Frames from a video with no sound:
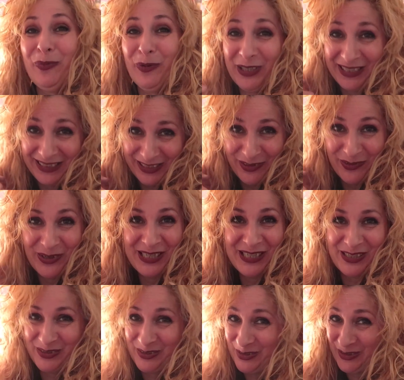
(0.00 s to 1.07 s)
pues ya tengo
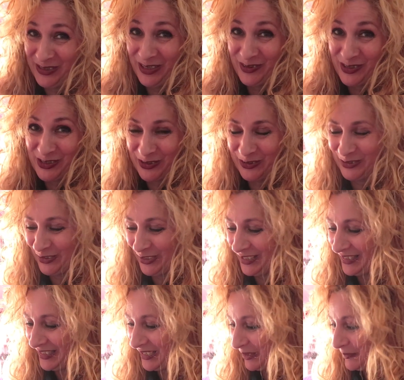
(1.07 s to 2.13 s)
eso. Yo ya lo he hecho con toda la
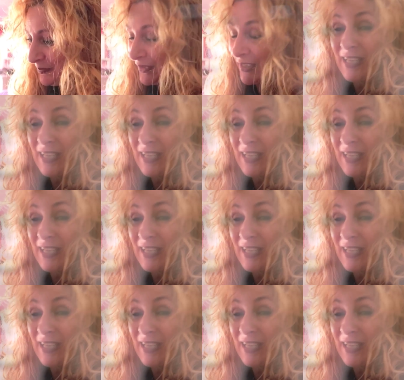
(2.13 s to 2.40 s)
idea.